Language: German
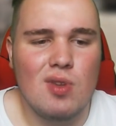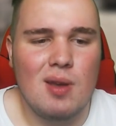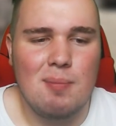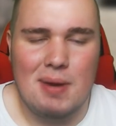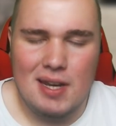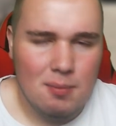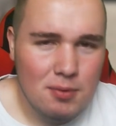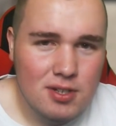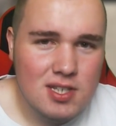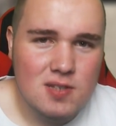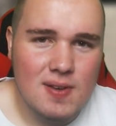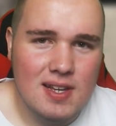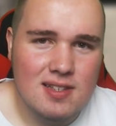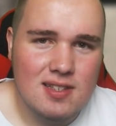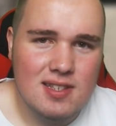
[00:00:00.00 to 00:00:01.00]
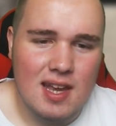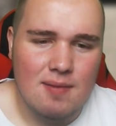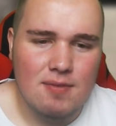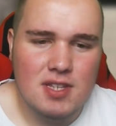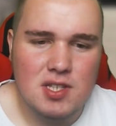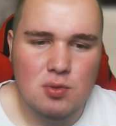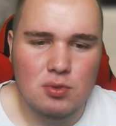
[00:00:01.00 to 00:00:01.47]
bei der Bundeswehr ist es
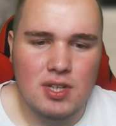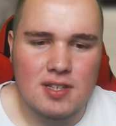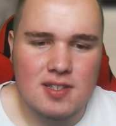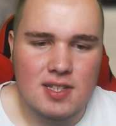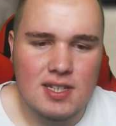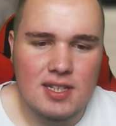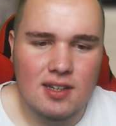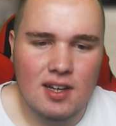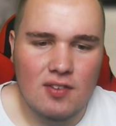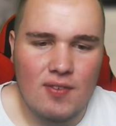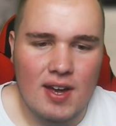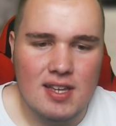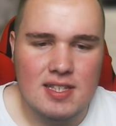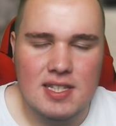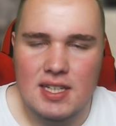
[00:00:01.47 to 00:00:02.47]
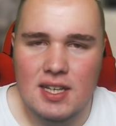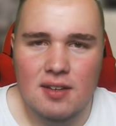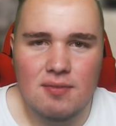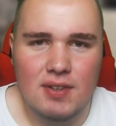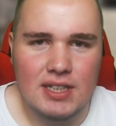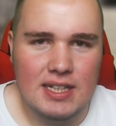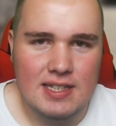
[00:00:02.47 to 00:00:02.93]
einfach so, dass ihr quasi
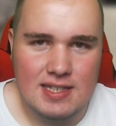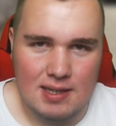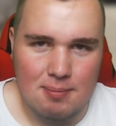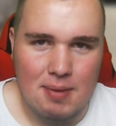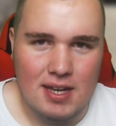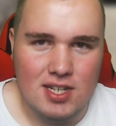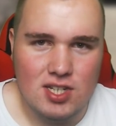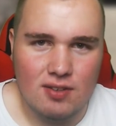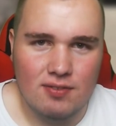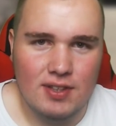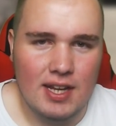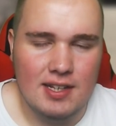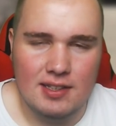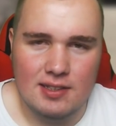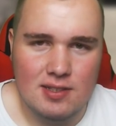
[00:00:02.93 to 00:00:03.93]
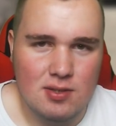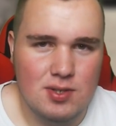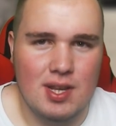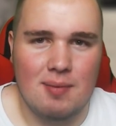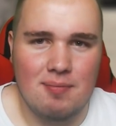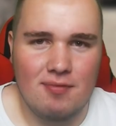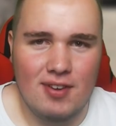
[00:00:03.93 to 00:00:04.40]
irgendwann als Gemeinschaft halt
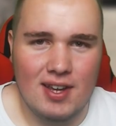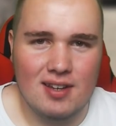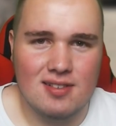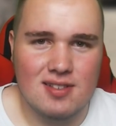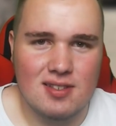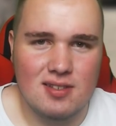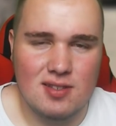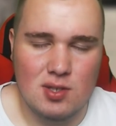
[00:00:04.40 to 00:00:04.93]
zusammenwächst,